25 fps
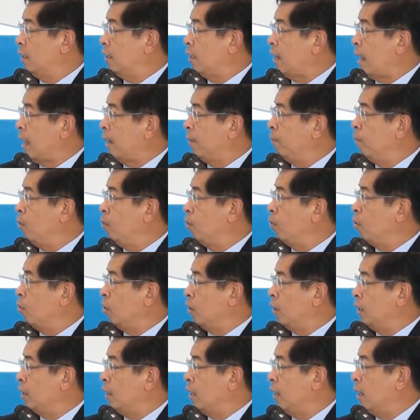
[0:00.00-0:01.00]
แหล่งมงก
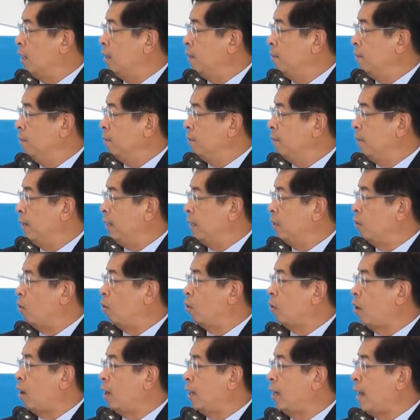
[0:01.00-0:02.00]
ฎเหนือผลิต
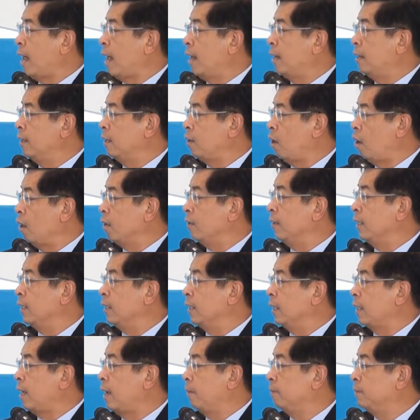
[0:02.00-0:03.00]
600 ล้านน้อยกว่า
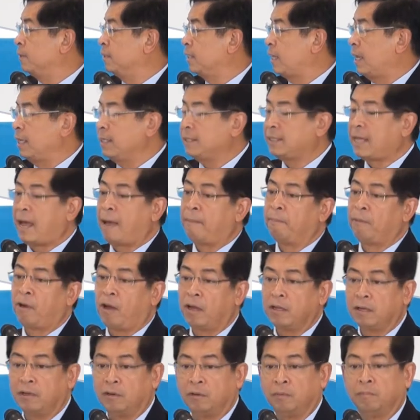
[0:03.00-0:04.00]
อีกนะครับ ใช้
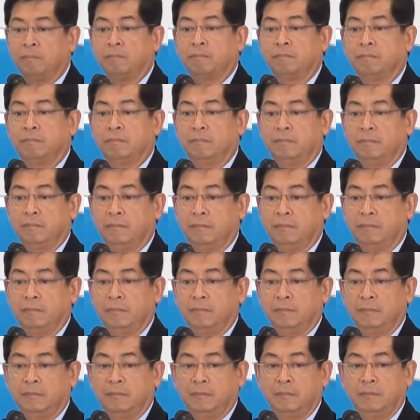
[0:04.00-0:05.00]
300กว่าหลุม
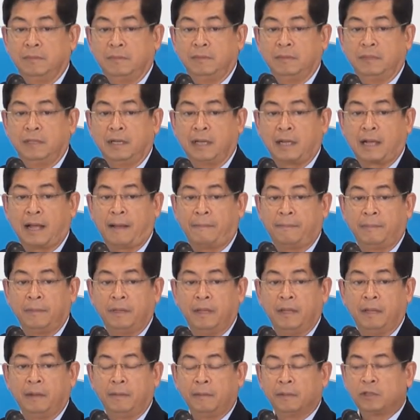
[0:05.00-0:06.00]
นะครับ
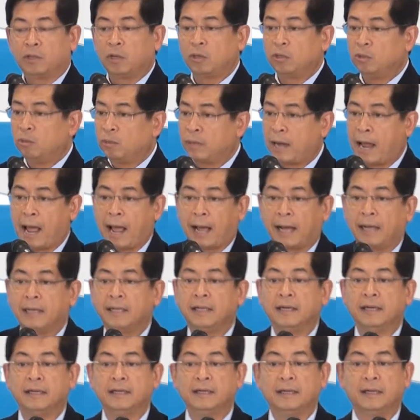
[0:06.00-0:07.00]
ต้นทุนห่างกั
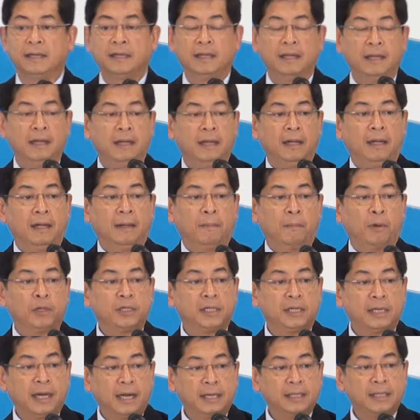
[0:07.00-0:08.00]
นเยอะเลย เพ
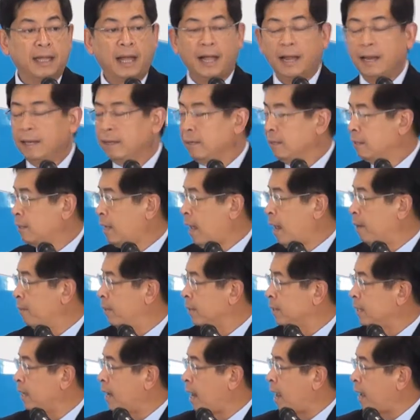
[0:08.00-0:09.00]
ราะฉะนั้นถ้าการ
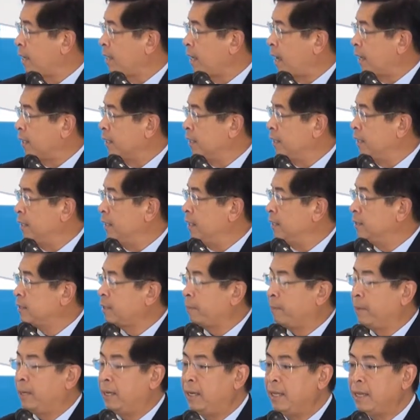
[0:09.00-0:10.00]
พัฒนาอย่างนี้
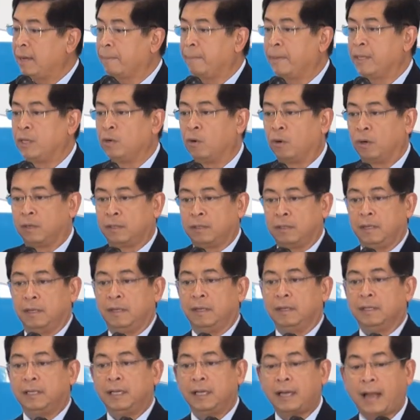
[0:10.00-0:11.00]
จะไปเรียกประโยชน์
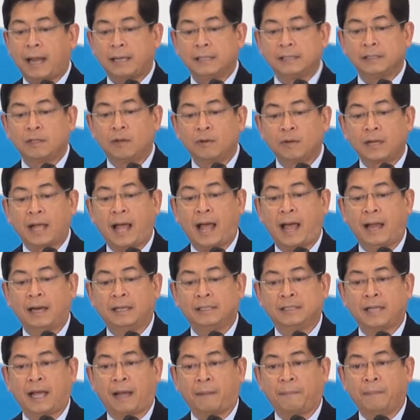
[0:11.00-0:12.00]
ที่รัฐต้องการ
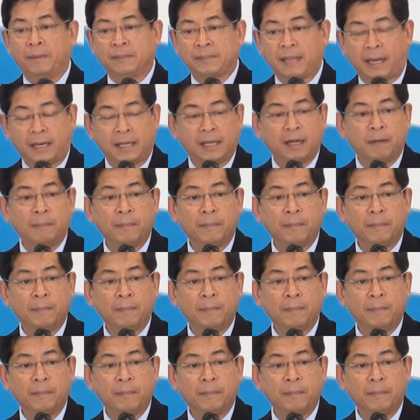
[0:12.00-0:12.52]
จากบริษัท